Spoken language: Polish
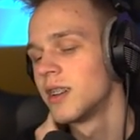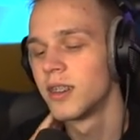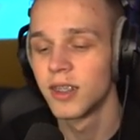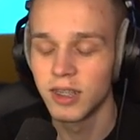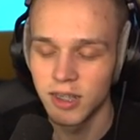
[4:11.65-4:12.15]

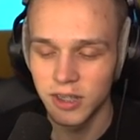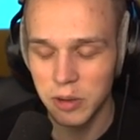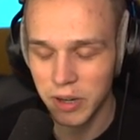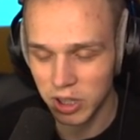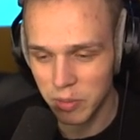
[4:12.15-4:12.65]
O,
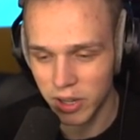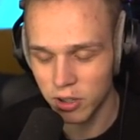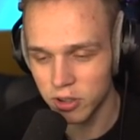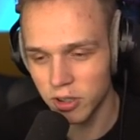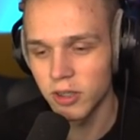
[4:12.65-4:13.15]
dobra, dobra,
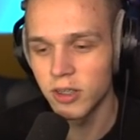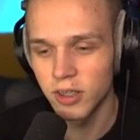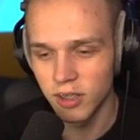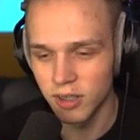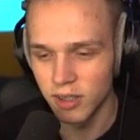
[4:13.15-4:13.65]
no to
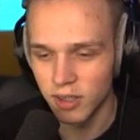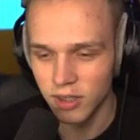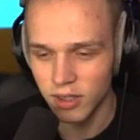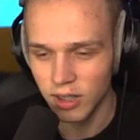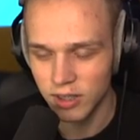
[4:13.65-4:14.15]

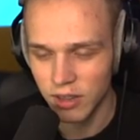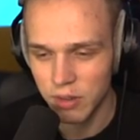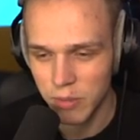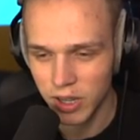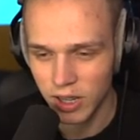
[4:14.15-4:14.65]
yy, nie
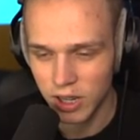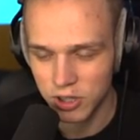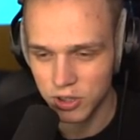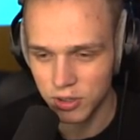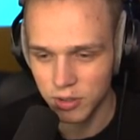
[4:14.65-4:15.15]
wiem, a
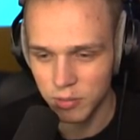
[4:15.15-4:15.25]
jakaś yy,